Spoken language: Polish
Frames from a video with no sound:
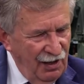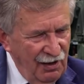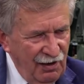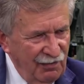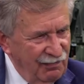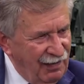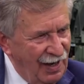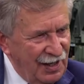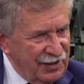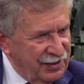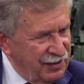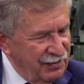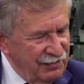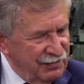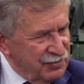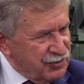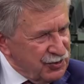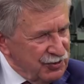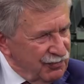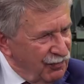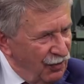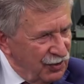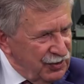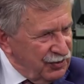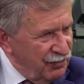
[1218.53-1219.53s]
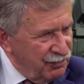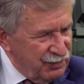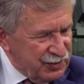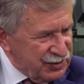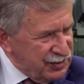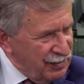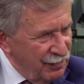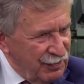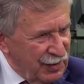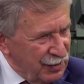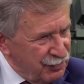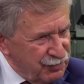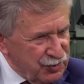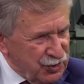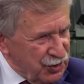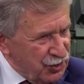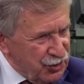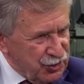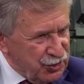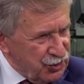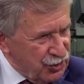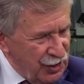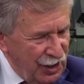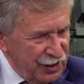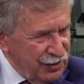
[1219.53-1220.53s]
walki czy wojny w
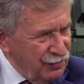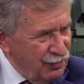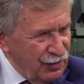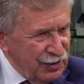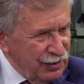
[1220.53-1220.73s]
cyberprzestrzeni,